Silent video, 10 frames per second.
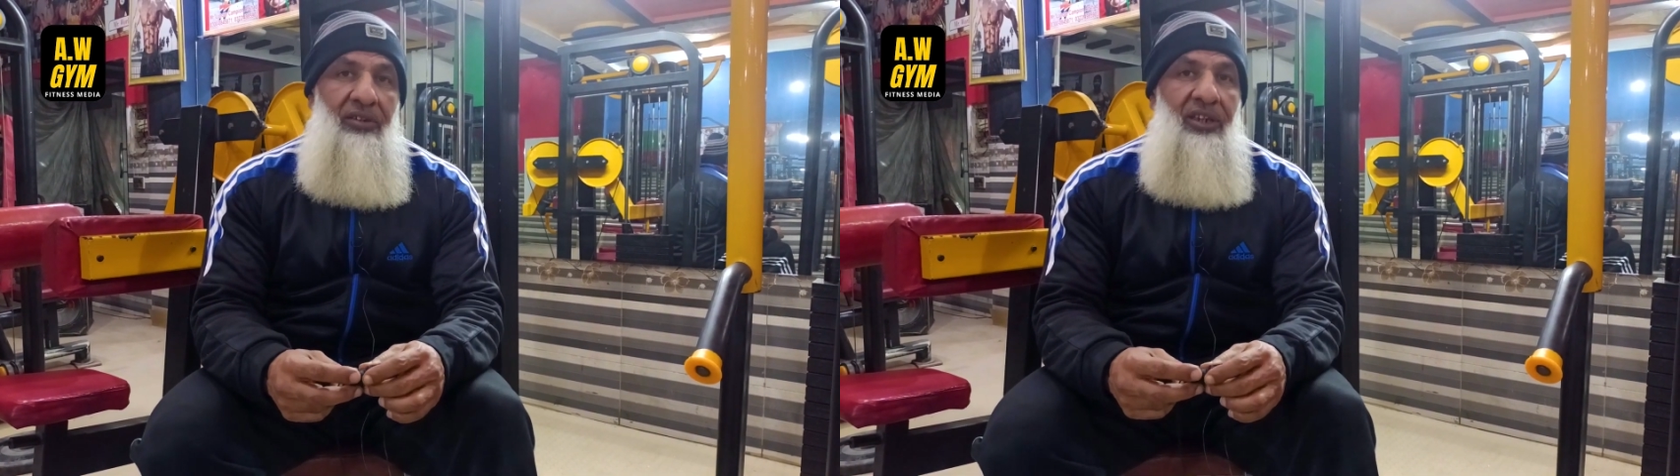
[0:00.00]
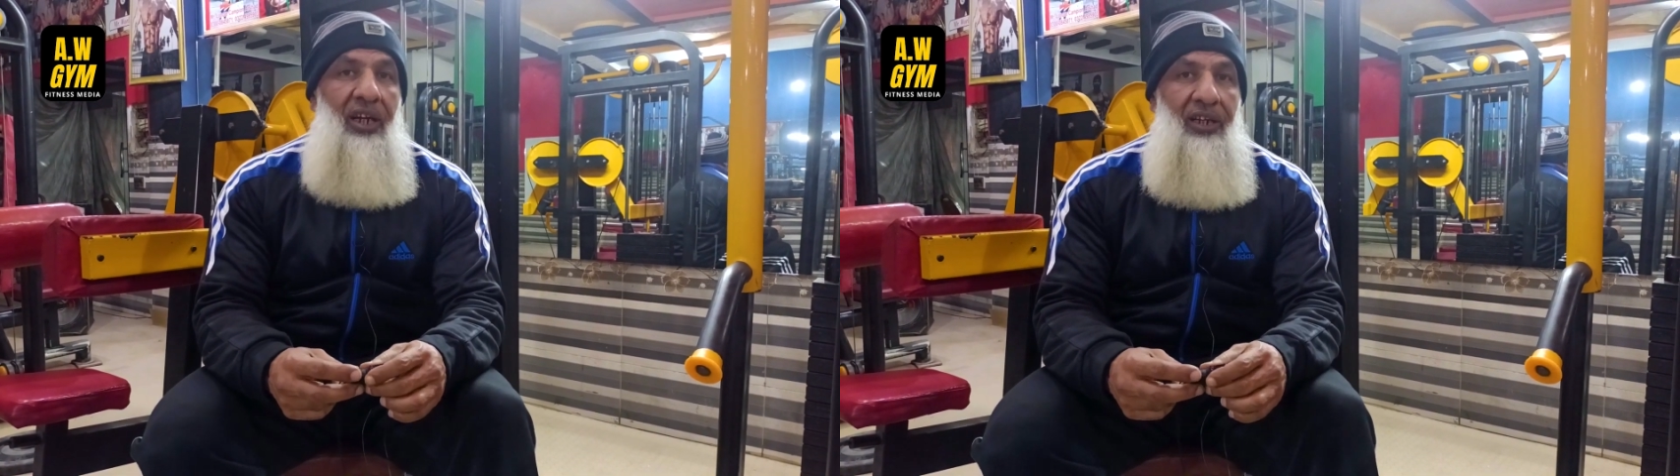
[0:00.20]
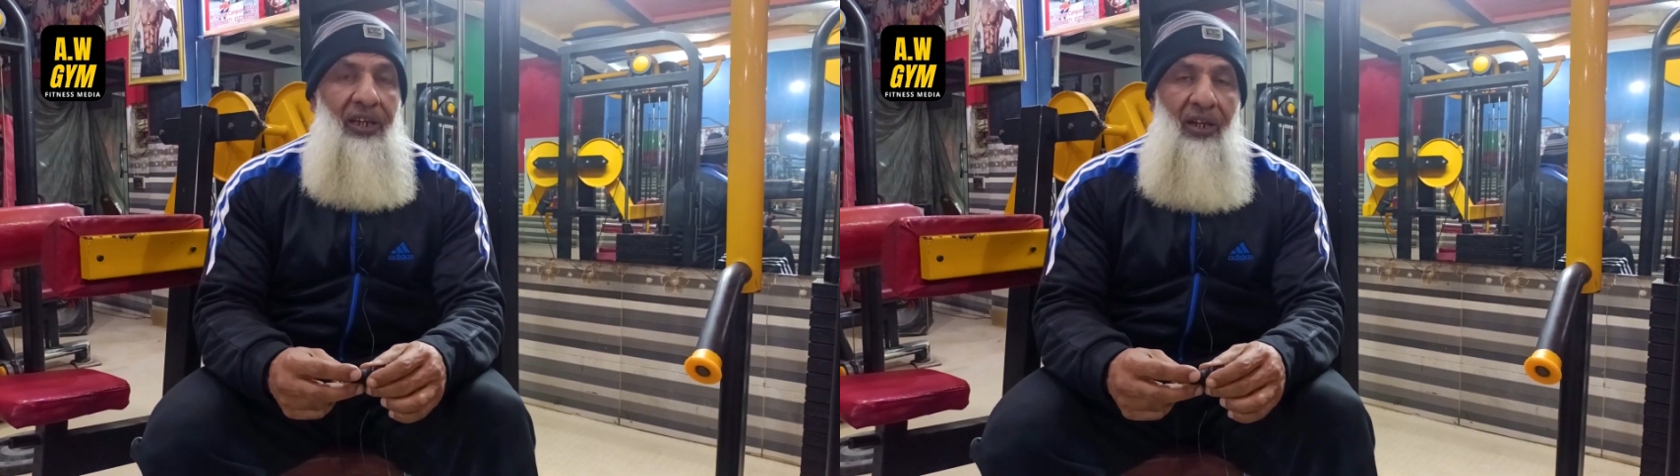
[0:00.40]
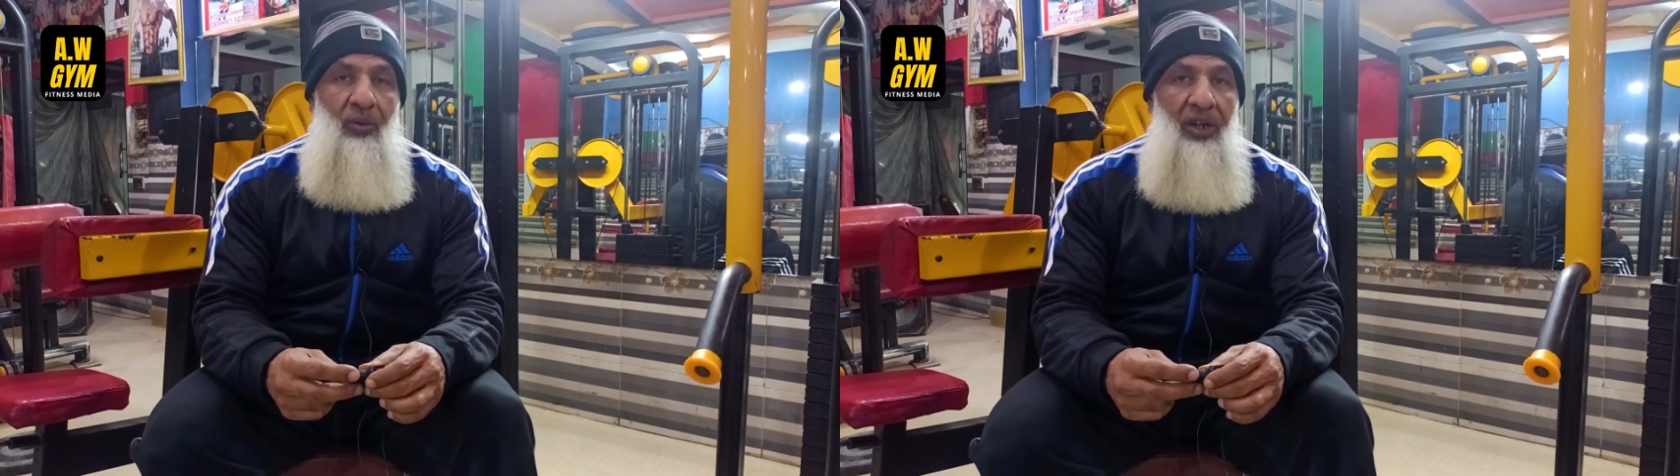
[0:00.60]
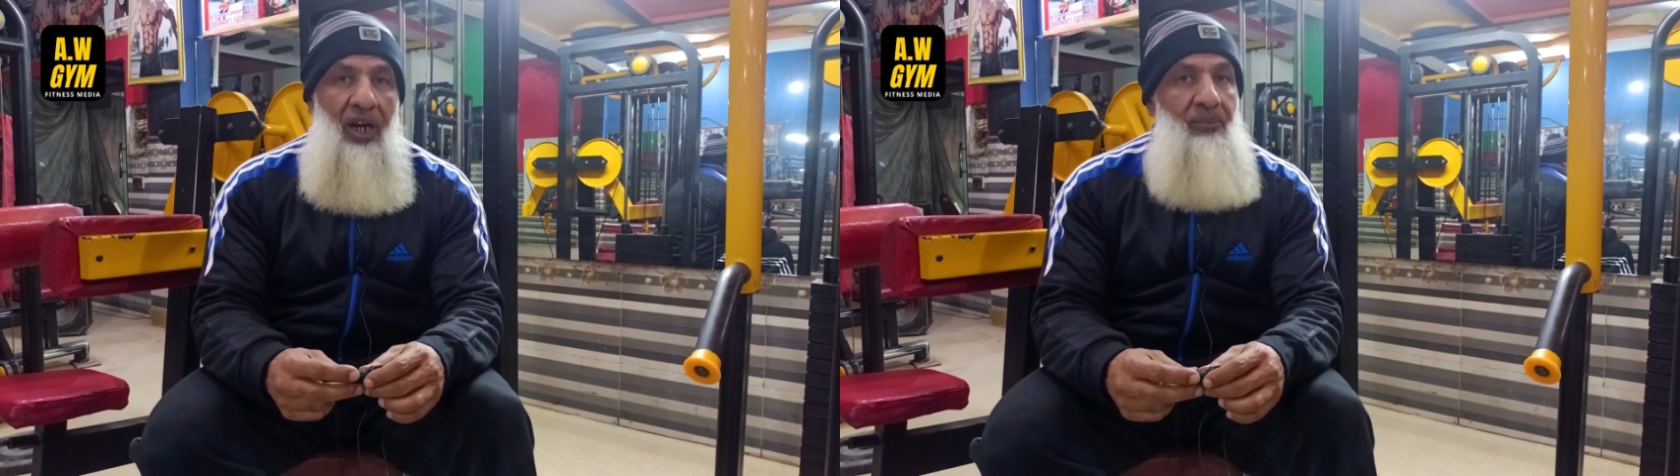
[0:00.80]
सी लाइट लेना
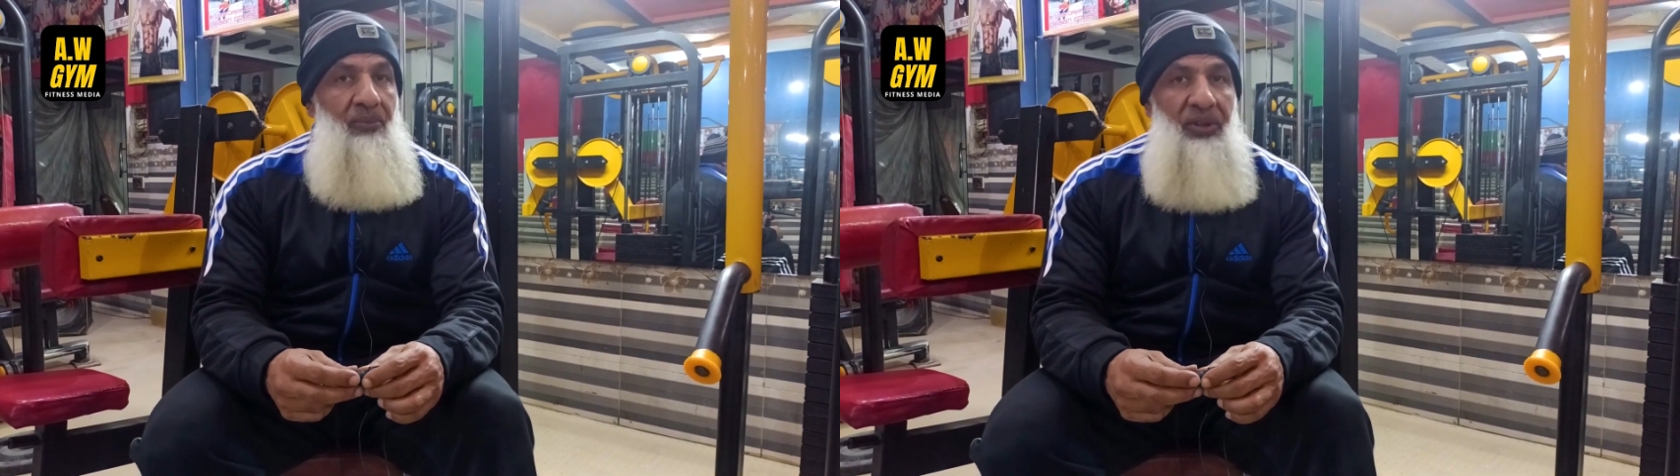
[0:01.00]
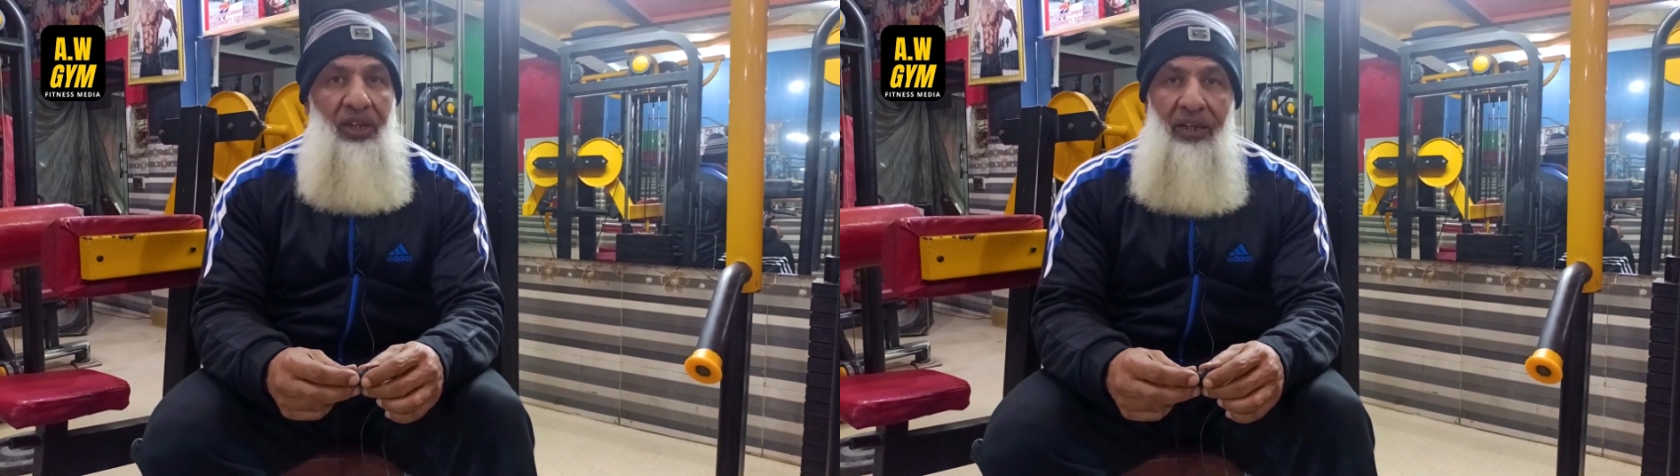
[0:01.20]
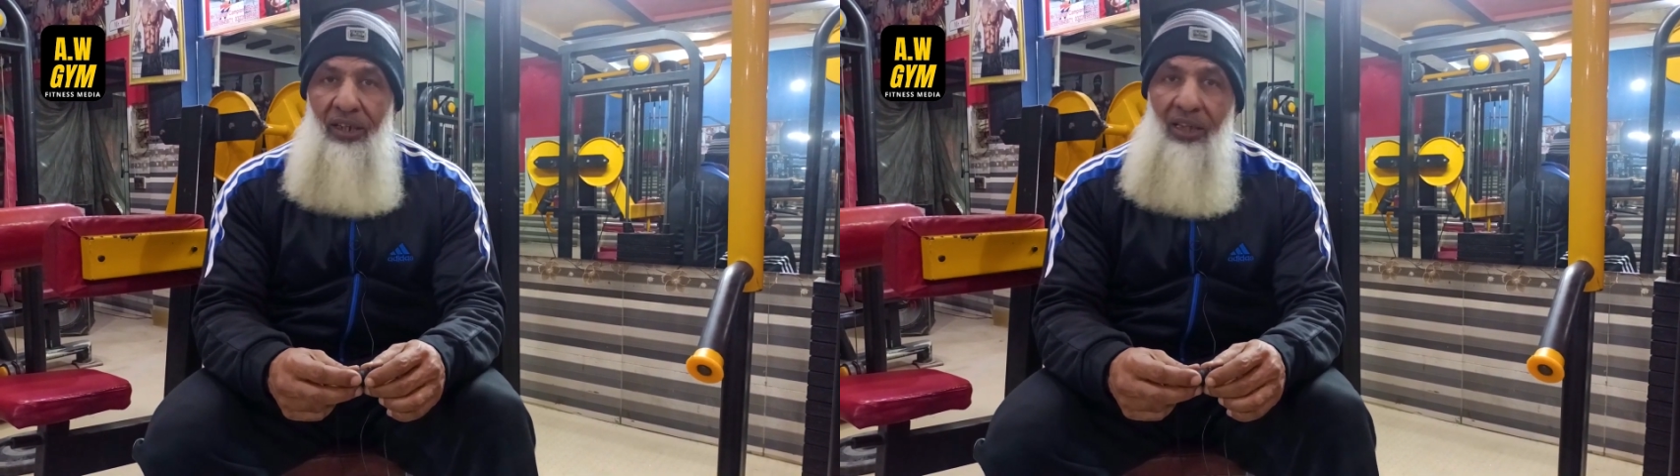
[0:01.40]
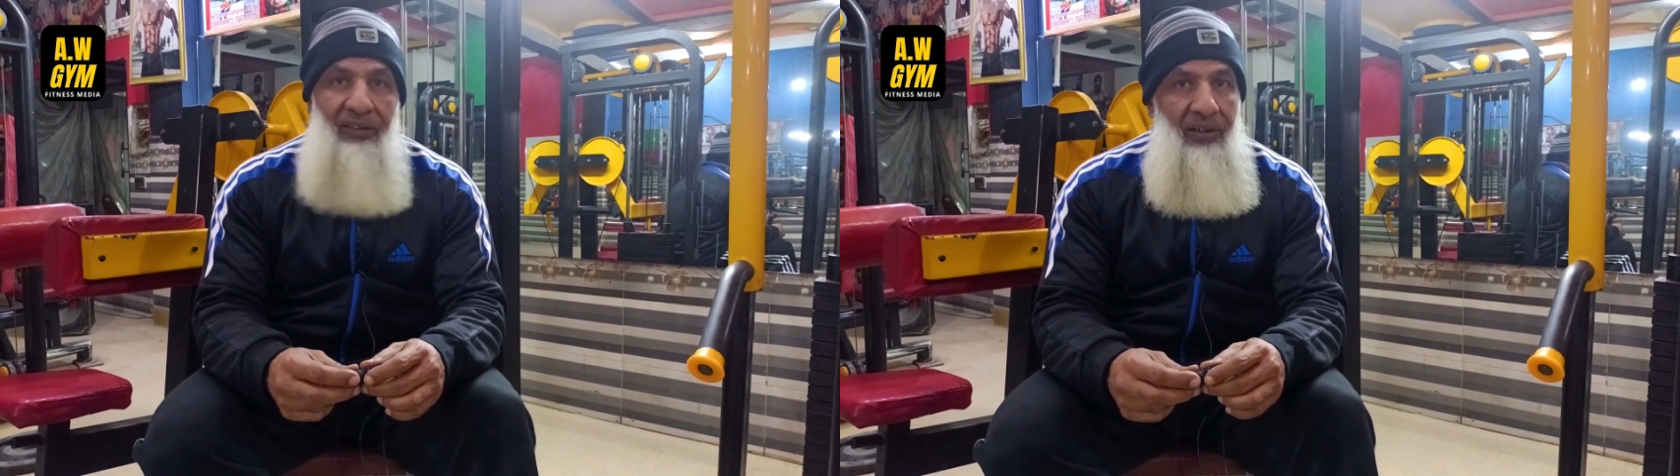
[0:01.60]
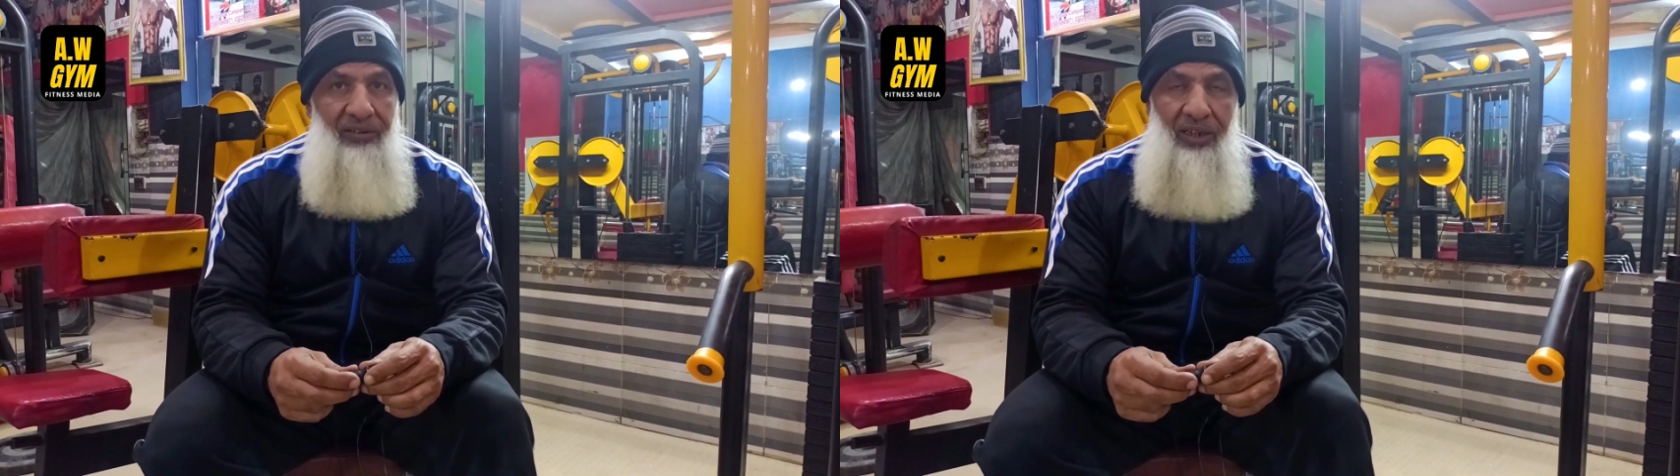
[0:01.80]
कोई आम बंदा नहीं ले
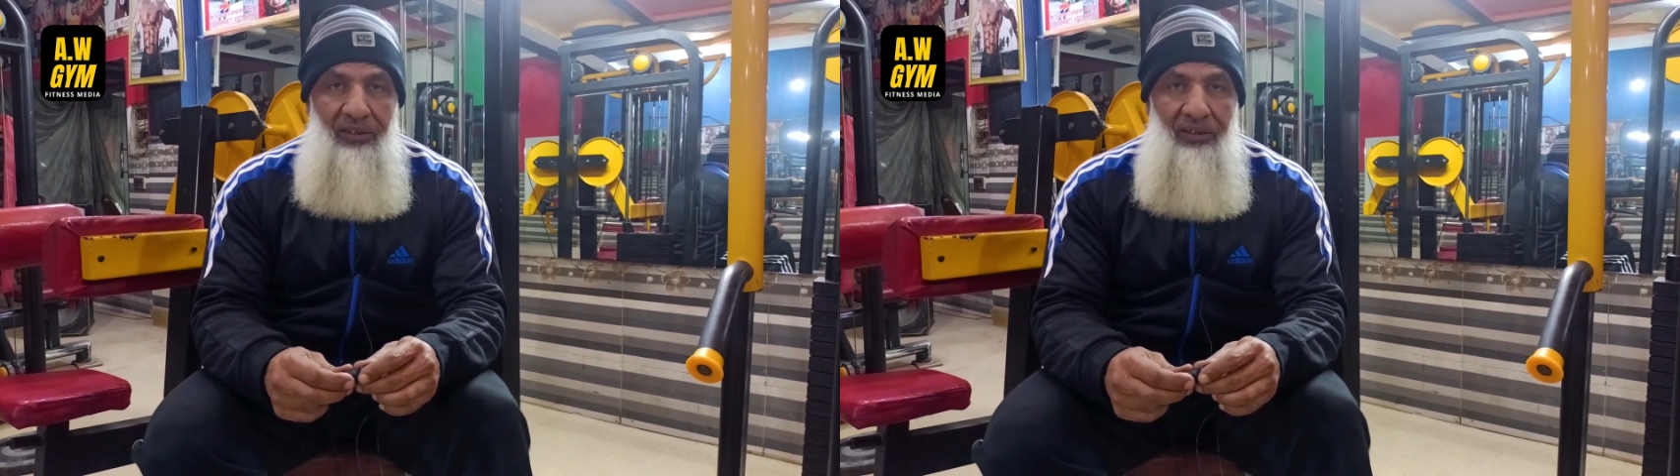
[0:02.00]
सकता